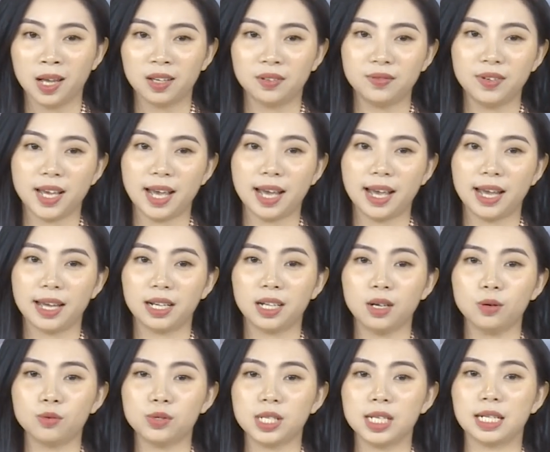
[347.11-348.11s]
Vỉa hè
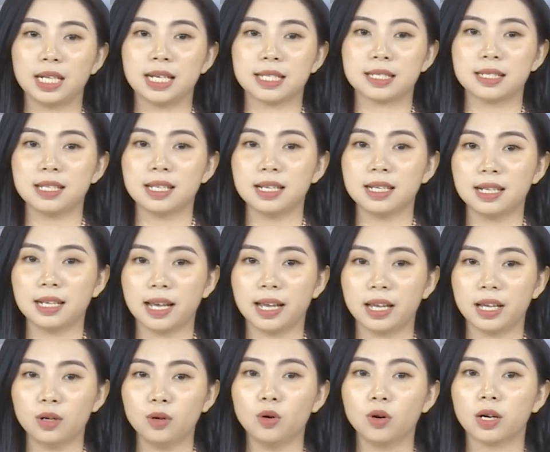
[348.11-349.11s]
không chỉ là sinh
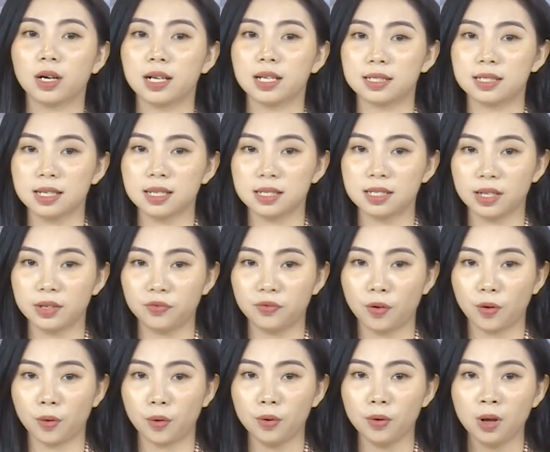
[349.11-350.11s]
kế của người dân trên
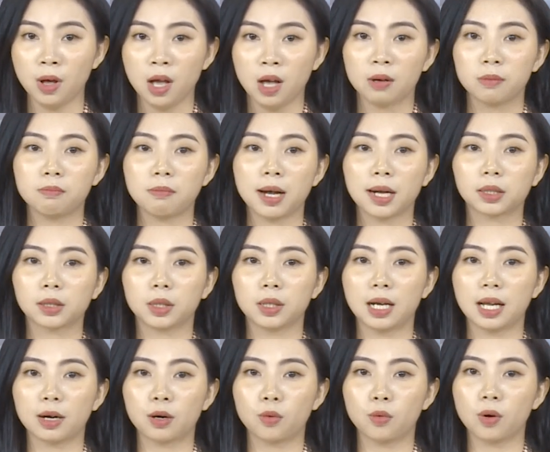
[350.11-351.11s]
phố mà còn
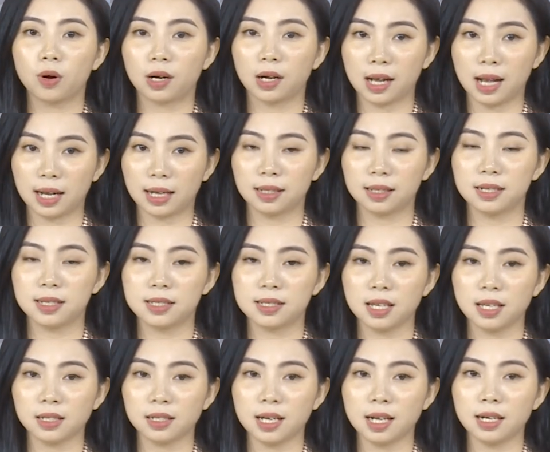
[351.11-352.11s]
là của cả người
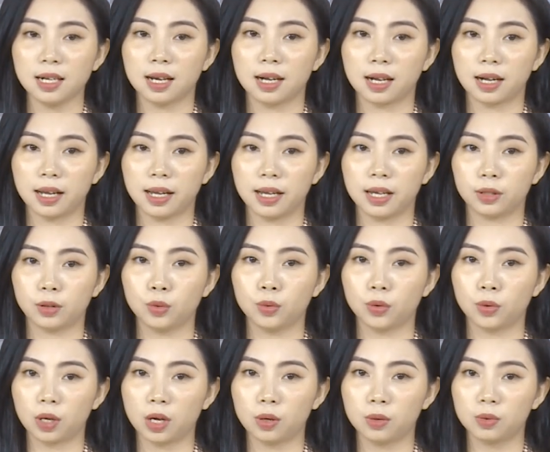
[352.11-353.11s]
dân các làng nghề thủ
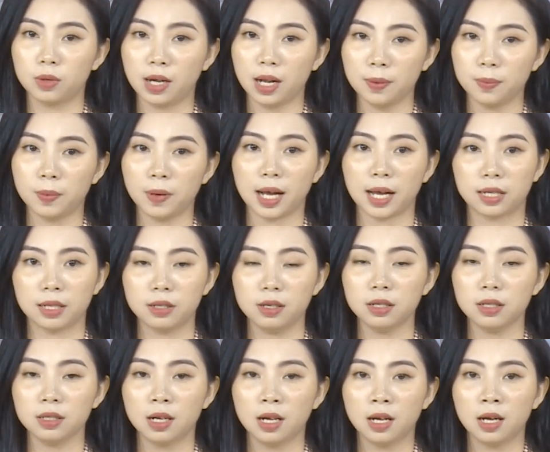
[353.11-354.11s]
công khắp cả nước,
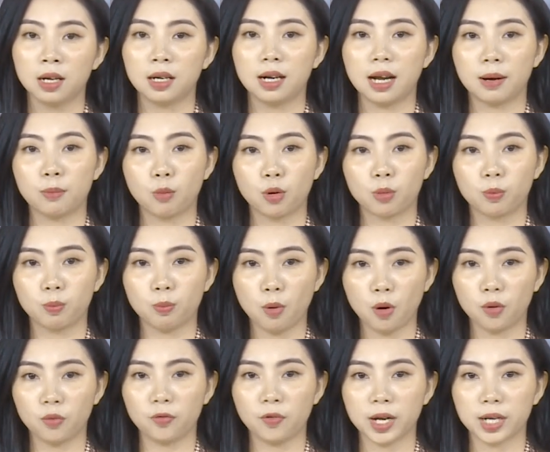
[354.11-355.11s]
là một
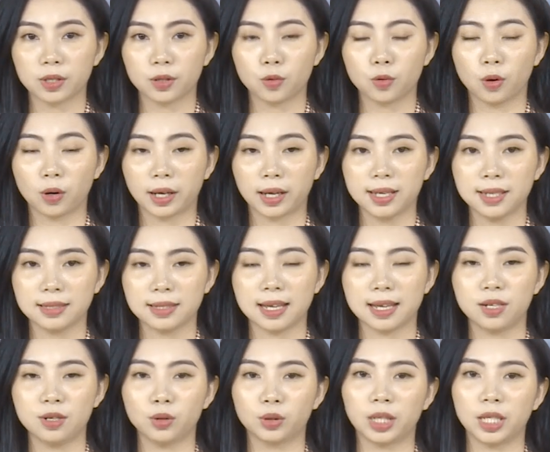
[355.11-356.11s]
bộ phận của kinh tế
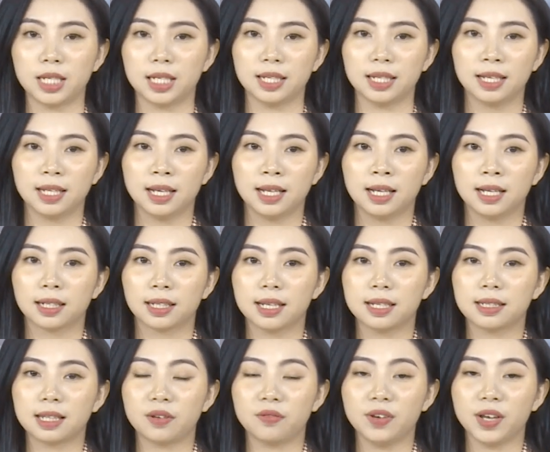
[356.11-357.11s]
đô thị. Kinh
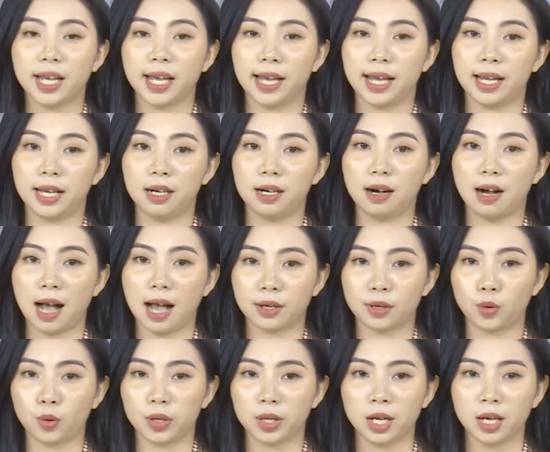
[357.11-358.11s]
tế vỉa hè ở Hà
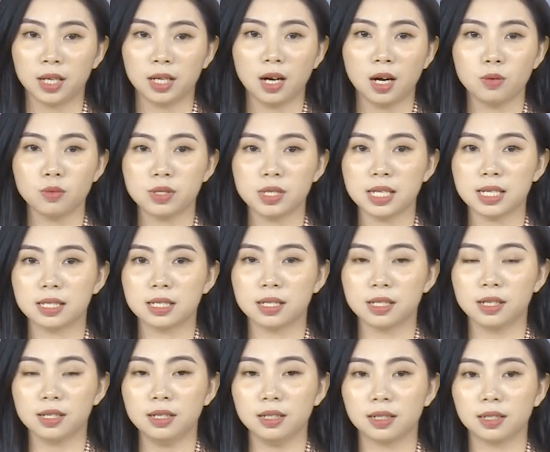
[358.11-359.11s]
Nội không chỉ
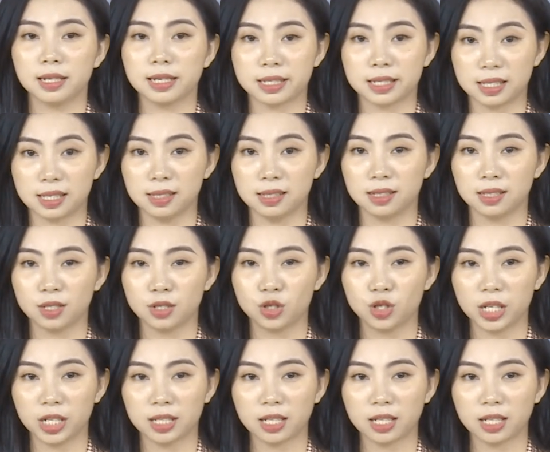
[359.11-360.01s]
chứa đựng lịch sử, truyền